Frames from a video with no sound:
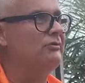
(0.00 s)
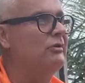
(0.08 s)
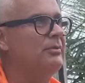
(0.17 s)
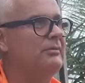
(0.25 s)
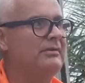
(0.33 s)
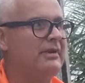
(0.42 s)

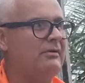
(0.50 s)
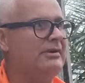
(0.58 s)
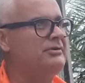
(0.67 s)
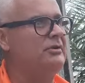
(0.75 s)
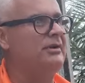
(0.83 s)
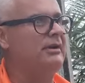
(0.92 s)
compromisso é com a
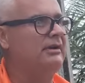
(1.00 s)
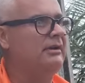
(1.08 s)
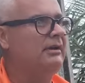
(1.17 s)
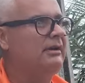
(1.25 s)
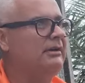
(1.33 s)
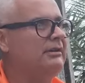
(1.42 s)
história,
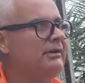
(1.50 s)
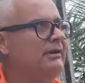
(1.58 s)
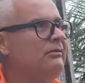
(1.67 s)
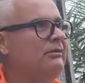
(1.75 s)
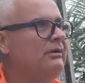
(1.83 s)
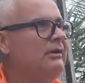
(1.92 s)
Exatamente.
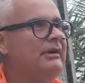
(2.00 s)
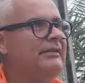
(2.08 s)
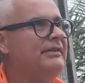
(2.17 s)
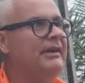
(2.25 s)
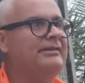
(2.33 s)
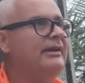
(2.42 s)
entendeu?
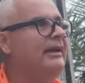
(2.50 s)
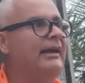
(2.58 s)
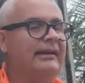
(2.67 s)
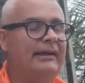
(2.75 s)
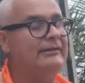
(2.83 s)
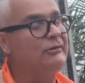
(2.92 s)
Seja
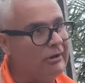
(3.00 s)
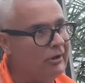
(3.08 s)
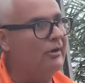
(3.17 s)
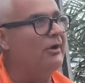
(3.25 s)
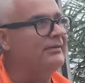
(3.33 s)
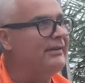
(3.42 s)
ela é
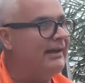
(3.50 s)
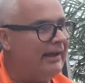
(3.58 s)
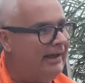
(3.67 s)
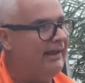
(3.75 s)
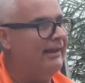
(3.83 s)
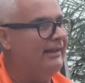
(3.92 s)
dolorosa,
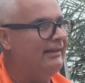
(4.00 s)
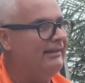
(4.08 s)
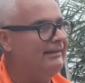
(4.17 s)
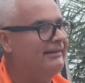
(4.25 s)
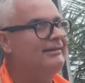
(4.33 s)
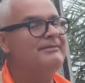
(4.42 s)
é,
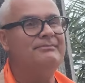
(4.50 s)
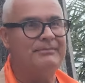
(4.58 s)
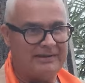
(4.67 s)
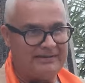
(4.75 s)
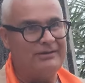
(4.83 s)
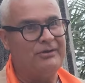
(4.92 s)

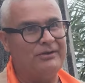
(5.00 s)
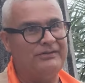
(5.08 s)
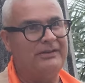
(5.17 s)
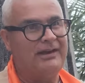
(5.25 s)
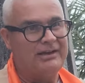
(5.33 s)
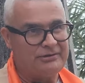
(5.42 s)
mas é
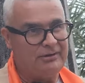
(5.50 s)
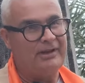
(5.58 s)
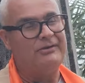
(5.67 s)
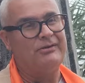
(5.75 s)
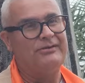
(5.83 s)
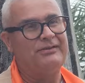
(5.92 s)
nossa, a história
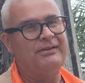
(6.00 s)
é nossa.